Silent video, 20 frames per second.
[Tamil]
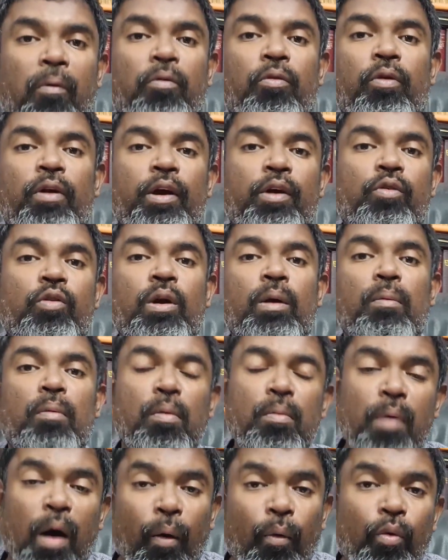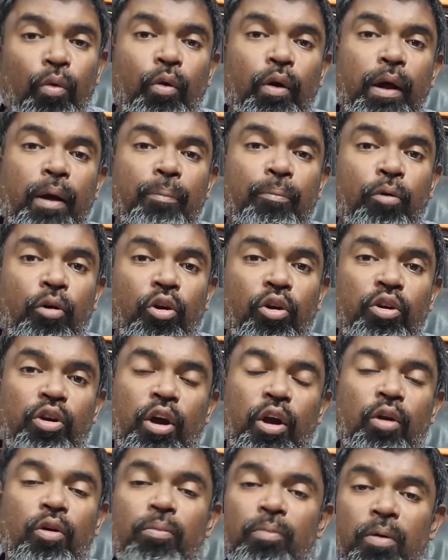அவனுடைய குடும்பமும் அவனுடைய
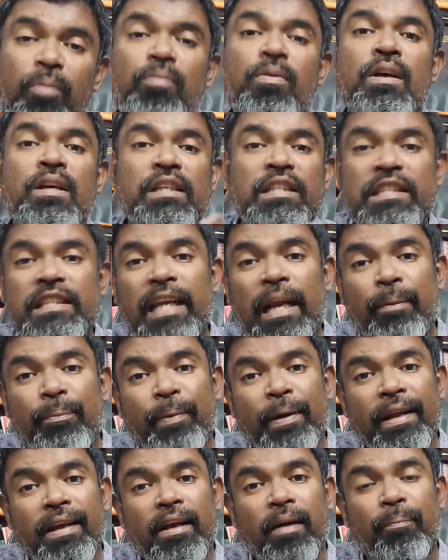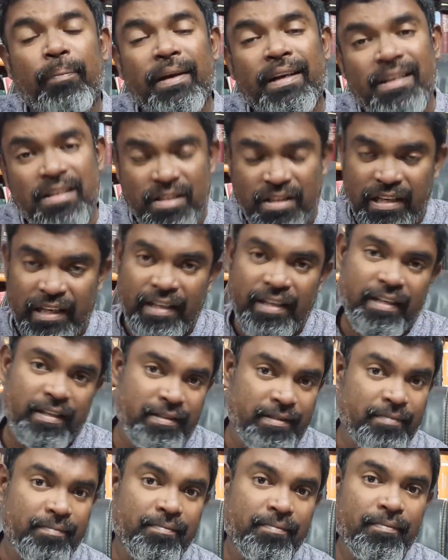பொருட்களும் சிறைப்பிடிக்கப்பட்டு
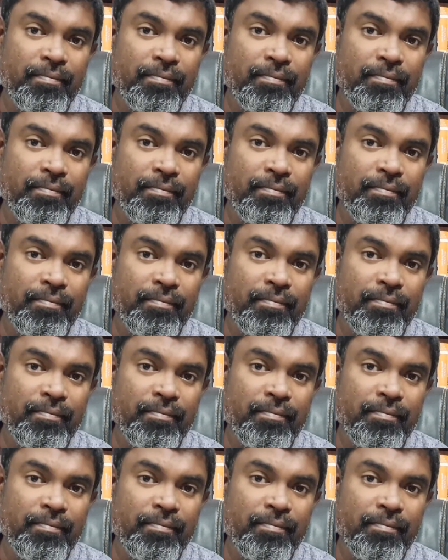சென்றது